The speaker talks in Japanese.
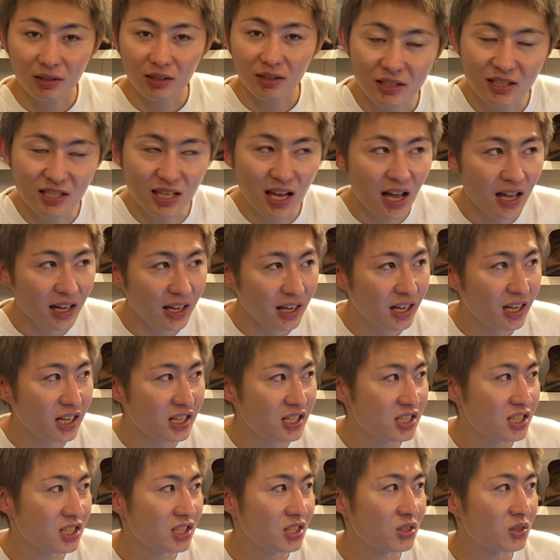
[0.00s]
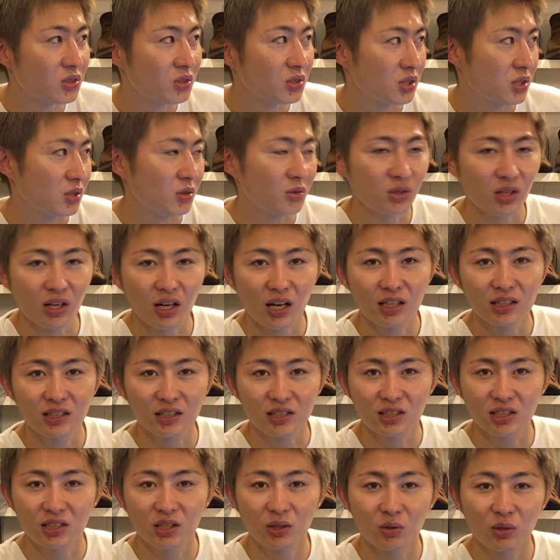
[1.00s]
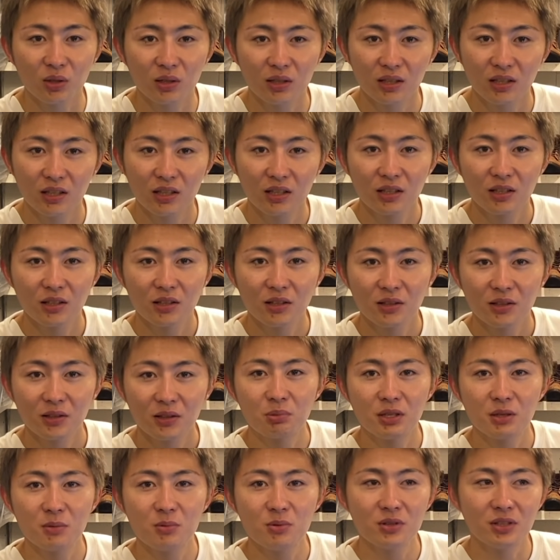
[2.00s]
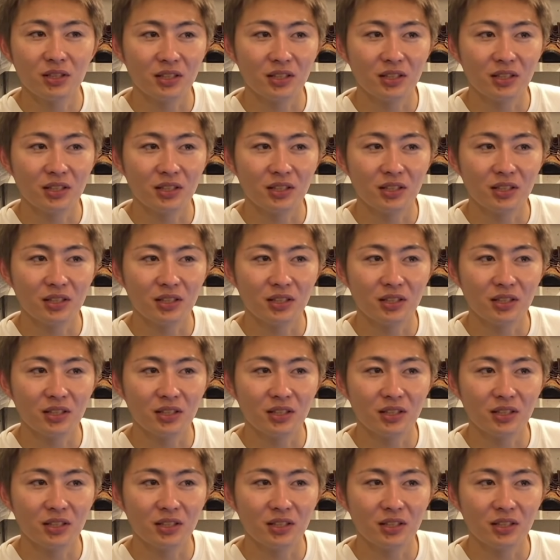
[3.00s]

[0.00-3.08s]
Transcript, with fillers: ザ・エイジングっていう歌があったら絶対これ PV